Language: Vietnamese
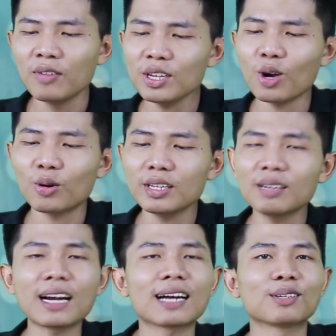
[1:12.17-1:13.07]
Ví dụ
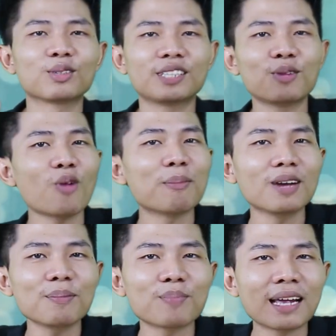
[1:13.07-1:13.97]
như rằng trên
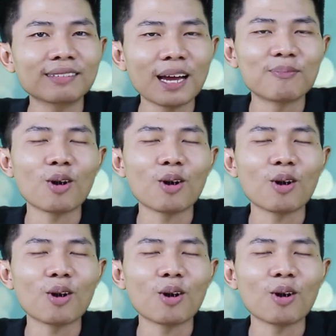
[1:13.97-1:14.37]
OnePlus 7T